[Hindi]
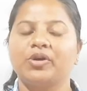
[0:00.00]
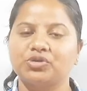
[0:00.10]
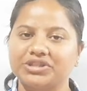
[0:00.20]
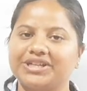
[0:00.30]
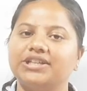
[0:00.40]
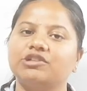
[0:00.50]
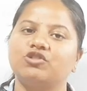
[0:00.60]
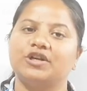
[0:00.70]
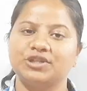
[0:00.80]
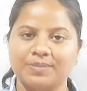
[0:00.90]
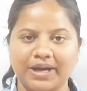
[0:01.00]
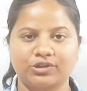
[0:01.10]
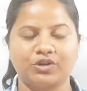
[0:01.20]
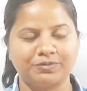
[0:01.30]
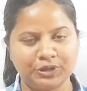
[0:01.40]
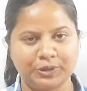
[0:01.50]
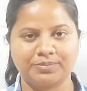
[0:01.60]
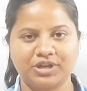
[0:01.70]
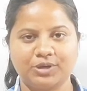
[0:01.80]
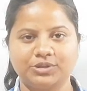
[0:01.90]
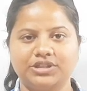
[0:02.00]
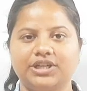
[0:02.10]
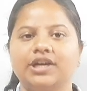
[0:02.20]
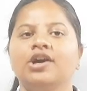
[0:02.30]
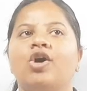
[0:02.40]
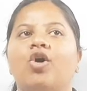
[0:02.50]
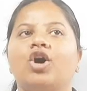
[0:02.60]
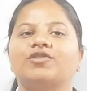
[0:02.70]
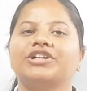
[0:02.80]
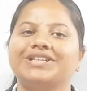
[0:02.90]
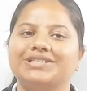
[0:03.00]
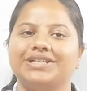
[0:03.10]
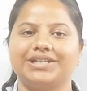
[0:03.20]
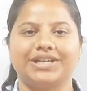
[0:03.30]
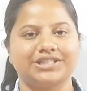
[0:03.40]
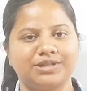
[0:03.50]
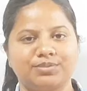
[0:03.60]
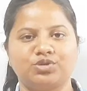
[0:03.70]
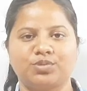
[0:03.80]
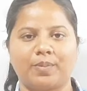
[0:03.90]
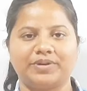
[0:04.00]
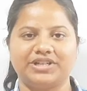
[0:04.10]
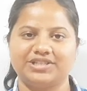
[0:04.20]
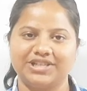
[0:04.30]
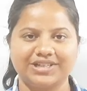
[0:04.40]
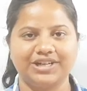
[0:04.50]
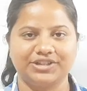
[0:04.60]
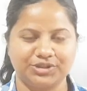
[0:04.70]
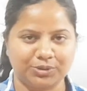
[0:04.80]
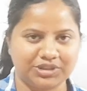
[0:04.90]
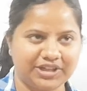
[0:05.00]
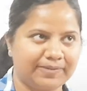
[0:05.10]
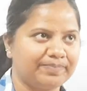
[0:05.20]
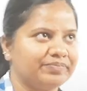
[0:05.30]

उसके अंदर गर्स मार्कअप थ्योरम क्या होती है और वो किस तरीके से ब्लू प्रॉपर्टीज से रिलेटेड होती है